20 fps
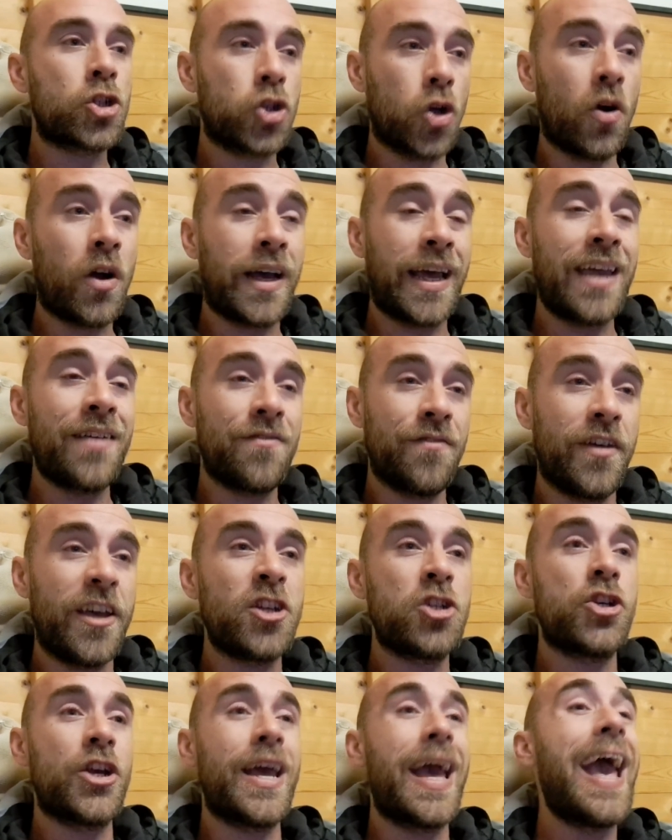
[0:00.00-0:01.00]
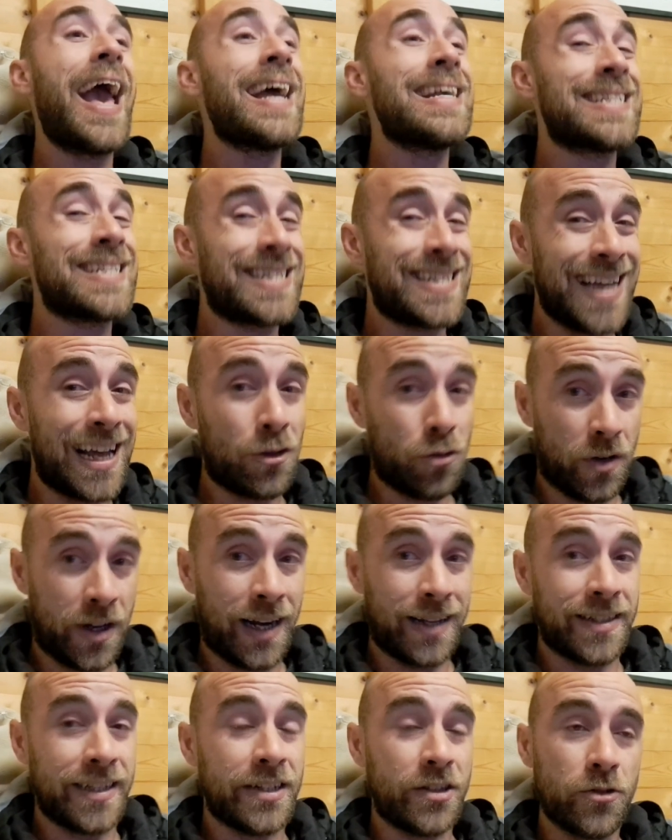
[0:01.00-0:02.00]
ciò che invece è stato
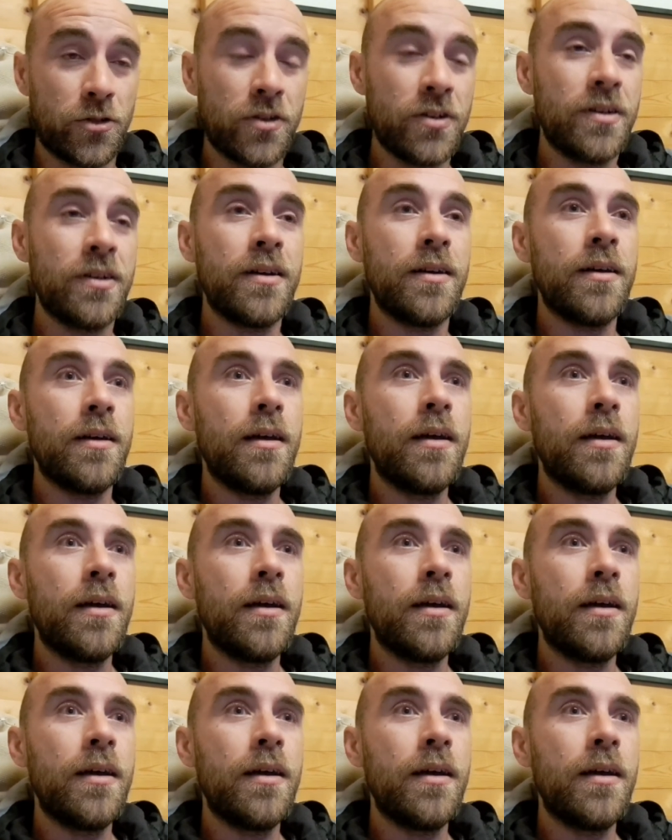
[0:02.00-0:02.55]
gradito,